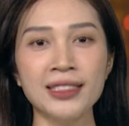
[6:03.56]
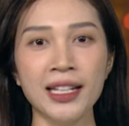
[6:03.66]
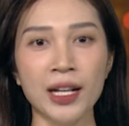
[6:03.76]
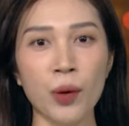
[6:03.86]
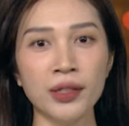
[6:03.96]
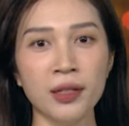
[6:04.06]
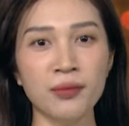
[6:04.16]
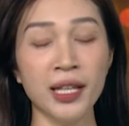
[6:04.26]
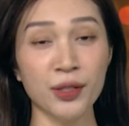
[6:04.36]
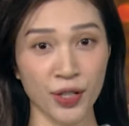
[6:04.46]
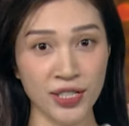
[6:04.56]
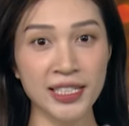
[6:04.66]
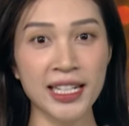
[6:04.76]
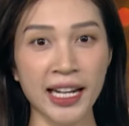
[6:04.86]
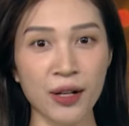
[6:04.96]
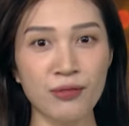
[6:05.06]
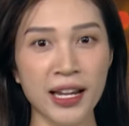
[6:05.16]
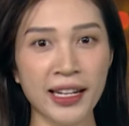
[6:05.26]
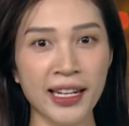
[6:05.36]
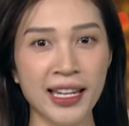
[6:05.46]
giả đã quan tâm theo dõi chương trình ngày hôm
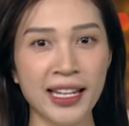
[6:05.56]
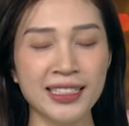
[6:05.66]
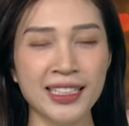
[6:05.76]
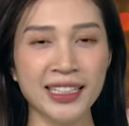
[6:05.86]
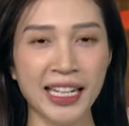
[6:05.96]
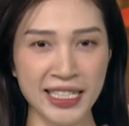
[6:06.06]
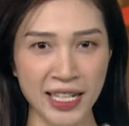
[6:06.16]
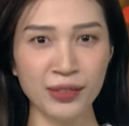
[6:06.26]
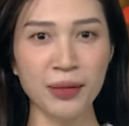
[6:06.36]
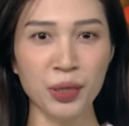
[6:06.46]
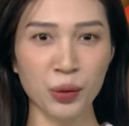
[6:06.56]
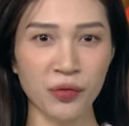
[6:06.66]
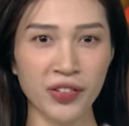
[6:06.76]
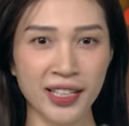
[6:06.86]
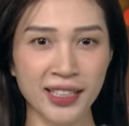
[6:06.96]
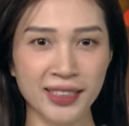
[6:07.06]
nay. Xin kính chào tạm biệt quý vị.